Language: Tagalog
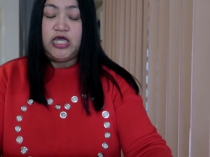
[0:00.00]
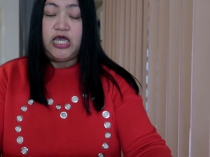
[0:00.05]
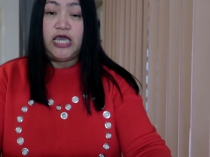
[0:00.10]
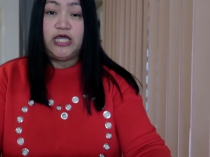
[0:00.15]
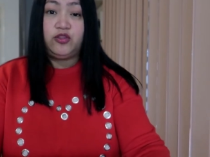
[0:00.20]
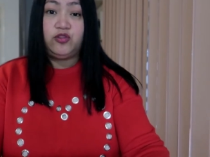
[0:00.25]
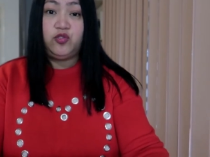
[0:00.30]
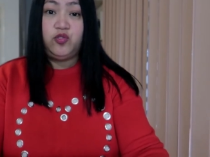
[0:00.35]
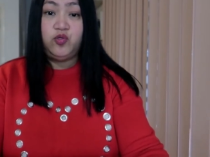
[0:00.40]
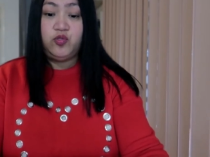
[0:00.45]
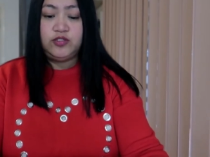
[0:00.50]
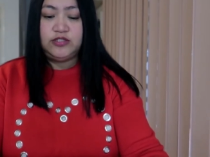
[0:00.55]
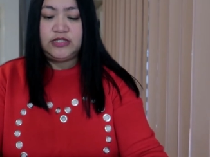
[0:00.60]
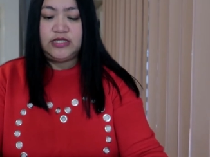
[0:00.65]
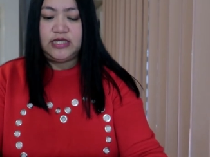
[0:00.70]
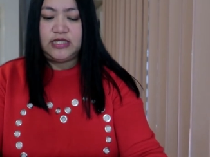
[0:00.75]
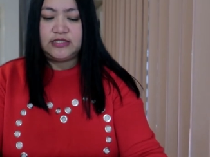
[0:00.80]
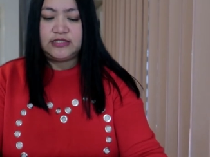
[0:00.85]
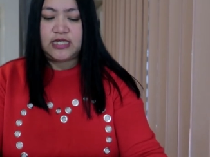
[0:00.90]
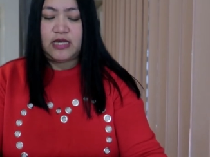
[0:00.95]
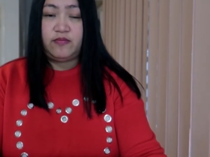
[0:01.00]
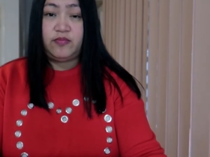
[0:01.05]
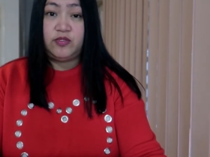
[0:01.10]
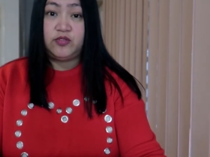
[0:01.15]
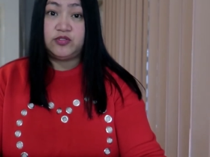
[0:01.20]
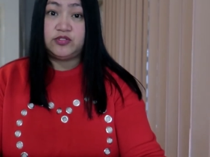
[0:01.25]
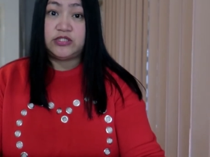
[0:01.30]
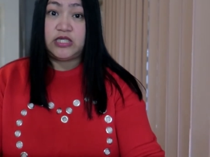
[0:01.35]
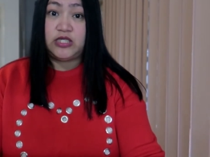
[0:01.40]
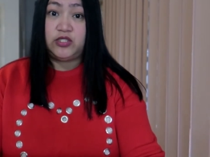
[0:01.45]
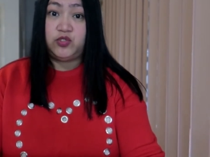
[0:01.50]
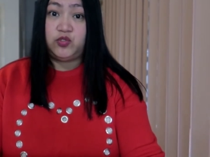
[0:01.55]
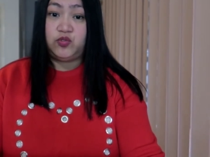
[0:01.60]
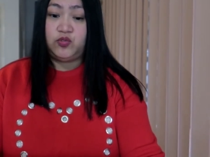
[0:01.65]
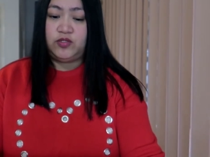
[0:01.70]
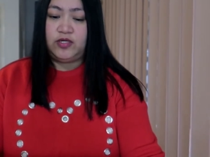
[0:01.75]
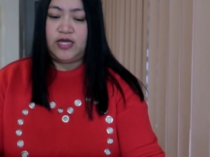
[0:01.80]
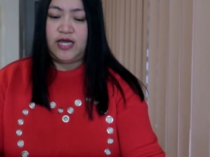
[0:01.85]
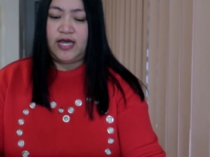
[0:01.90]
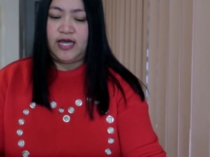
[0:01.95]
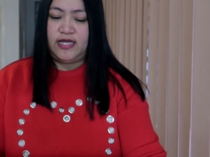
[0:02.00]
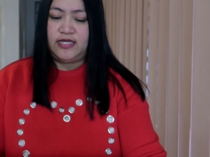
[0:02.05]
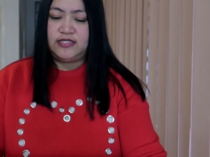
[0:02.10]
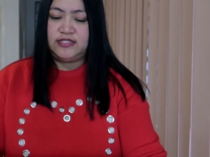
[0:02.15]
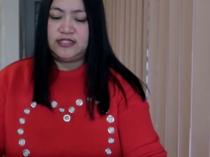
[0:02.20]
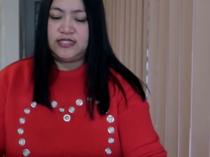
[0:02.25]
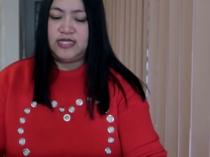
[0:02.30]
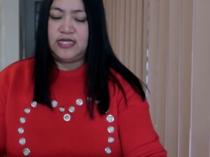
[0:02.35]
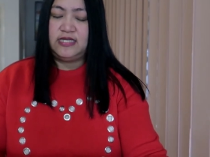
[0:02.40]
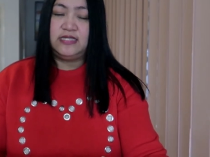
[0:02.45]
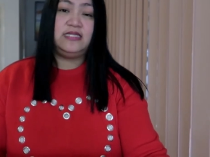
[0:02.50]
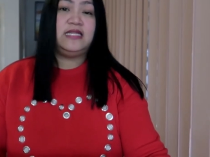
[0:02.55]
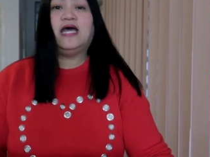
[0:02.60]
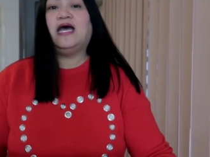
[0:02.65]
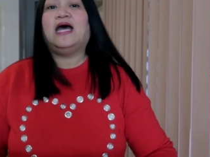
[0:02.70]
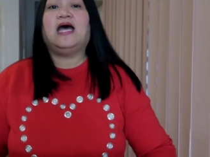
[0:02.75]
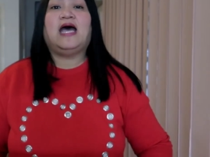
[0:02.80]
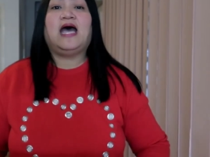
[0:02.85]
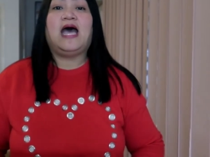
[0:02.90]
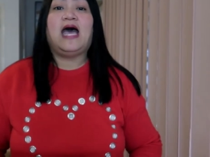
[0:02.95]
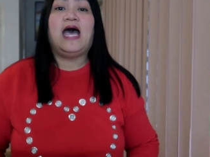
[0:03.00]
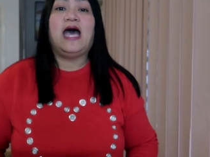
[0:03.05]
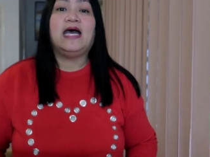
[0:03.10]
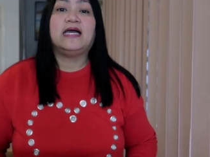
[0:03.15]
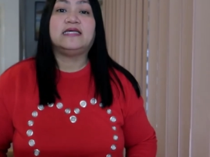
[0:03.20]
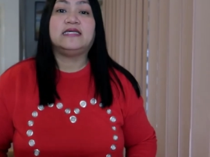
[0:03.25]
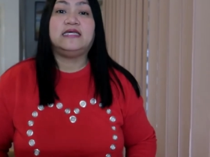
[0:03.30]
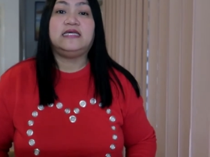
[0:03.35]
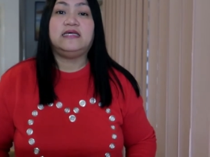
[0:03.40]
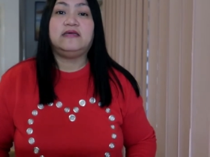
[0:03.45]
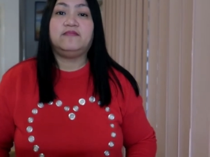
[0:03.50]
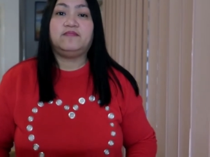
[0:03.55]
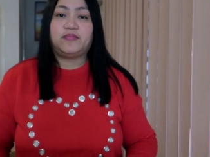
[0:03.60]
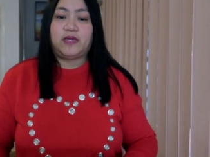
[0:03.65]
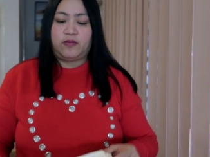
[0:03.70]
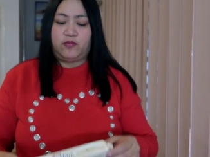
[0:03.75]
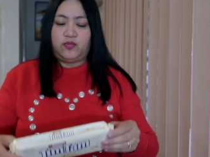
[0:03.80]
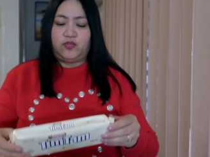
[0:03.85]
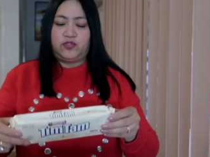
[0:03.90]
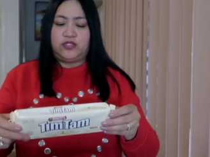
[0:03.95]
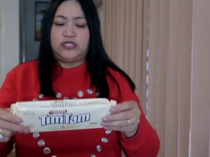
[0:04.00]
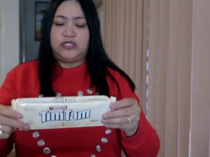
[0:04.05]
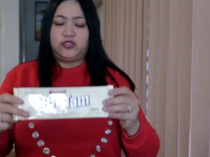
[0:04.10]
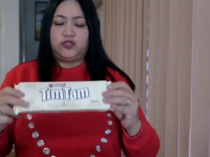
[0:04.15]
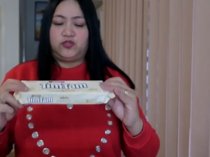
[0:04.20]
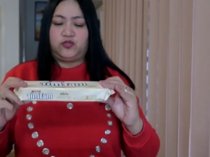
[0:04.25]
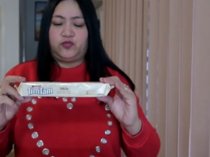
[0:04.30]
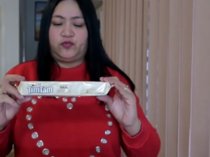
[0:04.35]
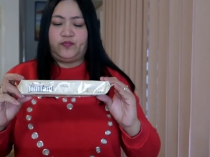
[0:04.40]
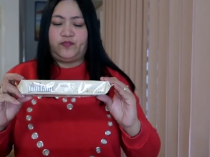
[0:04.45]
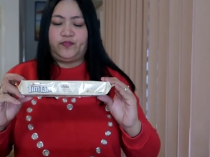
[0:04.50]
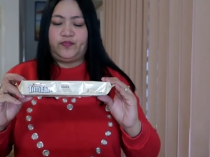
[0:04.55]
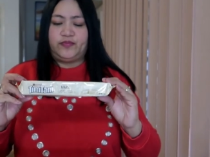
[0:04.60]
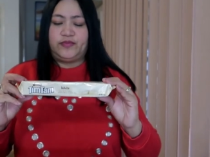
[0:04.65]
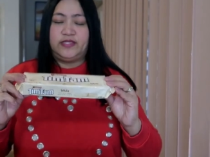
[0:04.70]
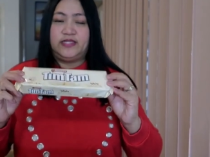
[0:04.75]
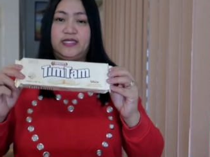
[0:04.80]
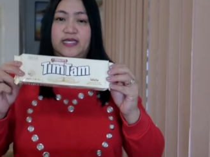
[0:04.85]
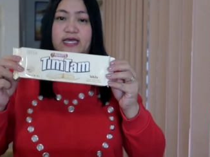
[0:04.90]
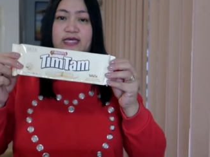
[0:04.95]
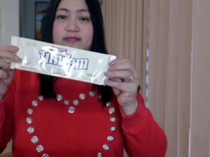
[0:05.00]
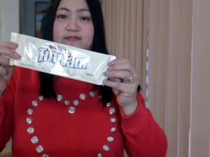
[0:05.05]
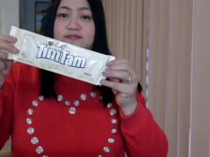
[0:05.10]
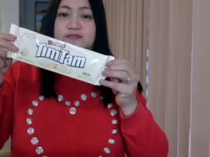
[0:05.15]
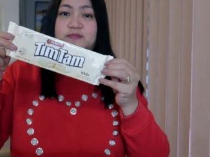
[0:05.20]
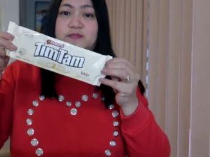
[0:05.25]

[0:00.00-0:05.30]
Ito yung sinasabi ko sa inyo, guys, na aking paborito. Yan.